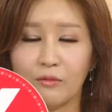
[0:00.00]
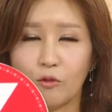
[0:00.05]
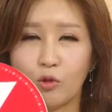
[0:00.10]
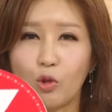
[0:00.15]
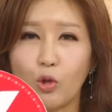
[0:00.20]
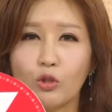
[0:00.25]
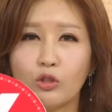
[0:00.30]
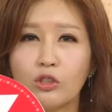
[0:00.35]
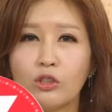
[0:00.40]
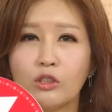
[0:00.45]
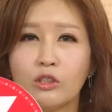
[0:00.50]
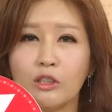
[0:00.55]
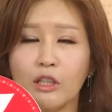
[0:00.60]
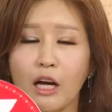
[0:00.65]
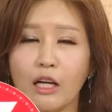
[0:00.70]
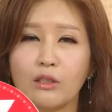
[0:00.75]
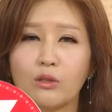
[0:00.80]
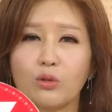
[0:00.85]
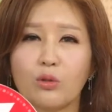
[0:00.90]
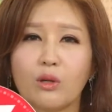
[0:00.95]
저는
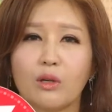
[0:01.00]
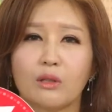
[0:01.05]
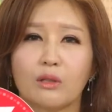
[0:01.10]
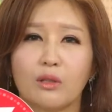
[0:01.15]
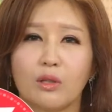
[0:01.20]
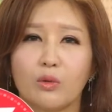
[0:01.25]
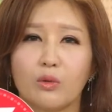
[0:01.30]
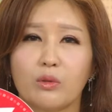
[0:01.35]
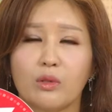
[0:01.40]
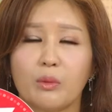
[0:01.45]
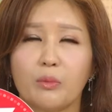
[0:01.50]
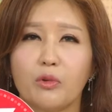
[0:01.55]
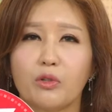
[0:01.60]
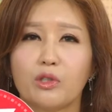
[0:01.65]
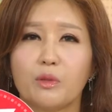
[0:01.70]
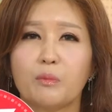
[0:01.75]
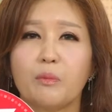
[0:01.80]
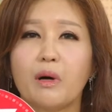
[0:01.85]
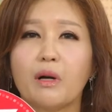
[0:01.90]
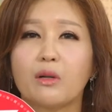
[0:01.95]
아닌 것 같아요. 아니다. 왜냐면 음.
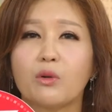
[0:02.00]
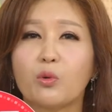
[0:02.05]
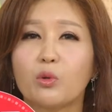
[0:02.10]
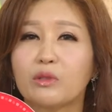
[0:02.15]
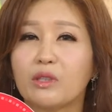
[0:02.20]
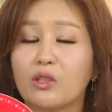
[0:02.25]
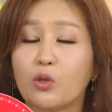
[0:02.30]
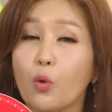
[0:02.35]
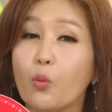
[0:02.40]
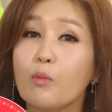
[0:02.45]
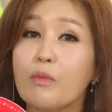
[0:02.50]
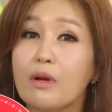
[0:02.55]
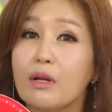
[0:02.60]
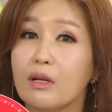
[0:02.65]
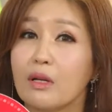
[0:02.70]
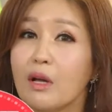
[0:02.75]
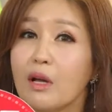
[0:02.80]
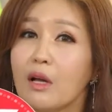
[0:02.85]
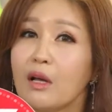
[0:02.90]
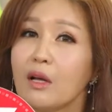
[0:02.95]
신발 고를 때
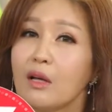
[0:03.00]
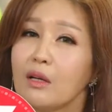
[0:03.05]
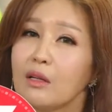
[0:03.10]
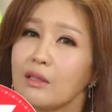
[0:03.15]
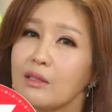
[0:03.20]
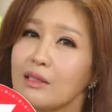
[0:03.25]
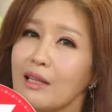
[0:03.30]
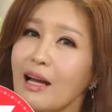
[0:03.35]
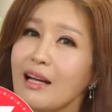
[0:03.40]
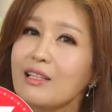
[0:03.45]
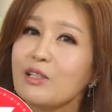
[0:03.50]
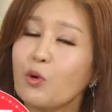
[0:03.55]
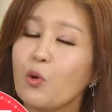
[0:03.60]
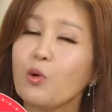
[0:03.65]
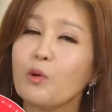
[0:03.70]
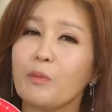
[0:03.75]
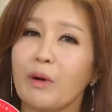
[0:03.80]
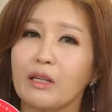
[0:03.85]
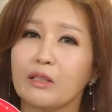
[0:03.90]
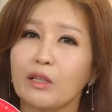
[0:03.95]
정말 사이즈
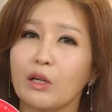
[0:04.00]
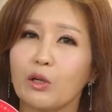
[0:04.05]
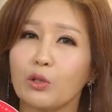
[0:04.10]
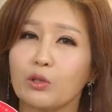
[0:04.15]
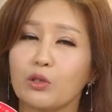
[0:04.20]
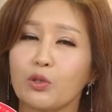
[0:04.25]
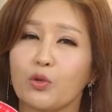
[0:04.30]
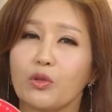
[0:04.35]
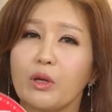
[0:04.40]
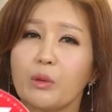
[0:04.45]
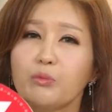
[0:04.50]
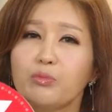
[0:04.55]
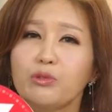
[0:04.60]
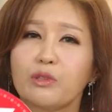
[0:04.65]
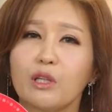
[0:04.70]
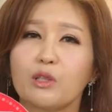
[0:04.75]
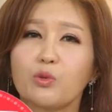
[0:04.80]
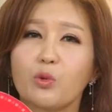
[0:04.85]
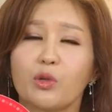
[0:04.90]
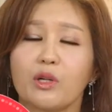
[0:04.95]
고민 많이 하거든요. 왜냐면 음.
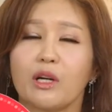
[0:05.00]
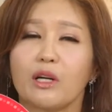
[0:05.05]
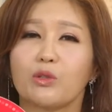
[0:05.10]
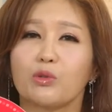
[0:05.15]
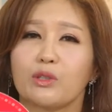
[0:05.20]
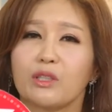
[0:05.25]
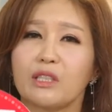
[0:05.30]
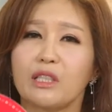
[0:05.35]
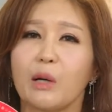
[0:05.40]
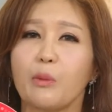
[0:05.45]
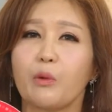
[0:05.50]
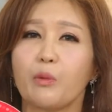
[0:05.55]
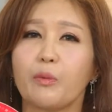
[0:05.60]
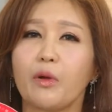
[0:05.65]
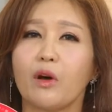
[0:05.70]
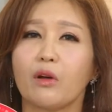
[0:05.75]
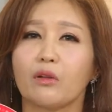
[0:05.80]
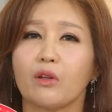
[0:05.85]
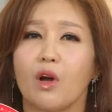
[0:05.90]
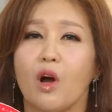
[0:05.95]
무대 노래하고 뛰다
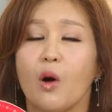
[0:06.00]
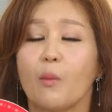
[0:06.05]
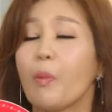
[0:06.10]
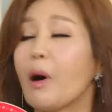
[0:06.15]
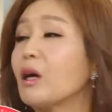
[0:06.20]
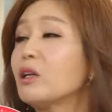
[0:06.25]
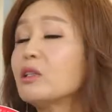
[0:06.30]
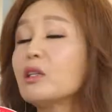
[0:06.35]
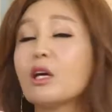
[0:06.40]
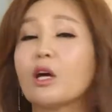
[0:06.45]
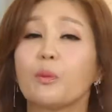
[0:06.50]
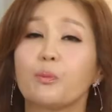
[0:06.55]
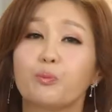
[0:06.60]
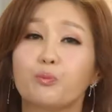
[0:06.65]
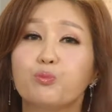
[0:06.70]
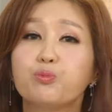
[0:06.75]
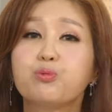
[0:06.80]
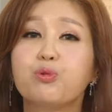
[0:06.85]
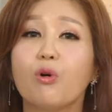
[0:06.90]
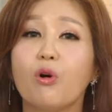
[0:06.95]
보면 발은 니가
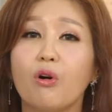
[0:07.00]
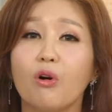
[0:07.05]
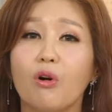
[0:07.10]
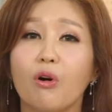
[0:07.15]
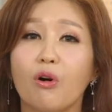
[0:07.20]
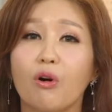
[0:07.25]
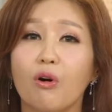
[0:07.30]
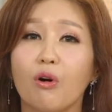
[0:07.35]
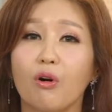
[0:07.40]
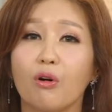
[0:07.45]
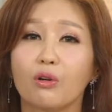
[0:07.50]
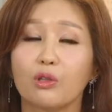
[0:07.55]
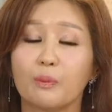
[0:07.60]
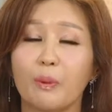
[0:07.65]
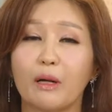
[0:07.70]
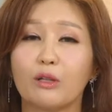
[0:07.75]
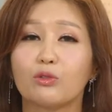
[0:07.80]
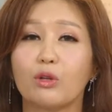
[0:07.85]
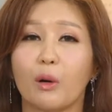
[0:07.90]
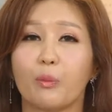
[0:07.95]
부어요. 그
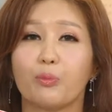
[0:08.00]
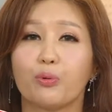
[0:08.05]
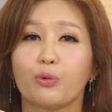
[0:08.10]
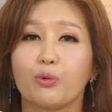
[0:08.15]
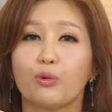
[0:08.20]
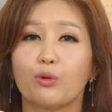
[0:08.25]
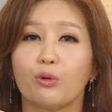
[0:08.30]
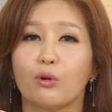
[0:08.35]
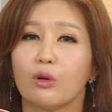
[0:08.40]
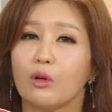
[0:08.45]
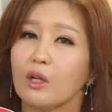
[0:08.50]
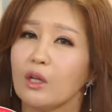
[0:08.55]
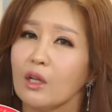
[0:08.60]
발도 아프고.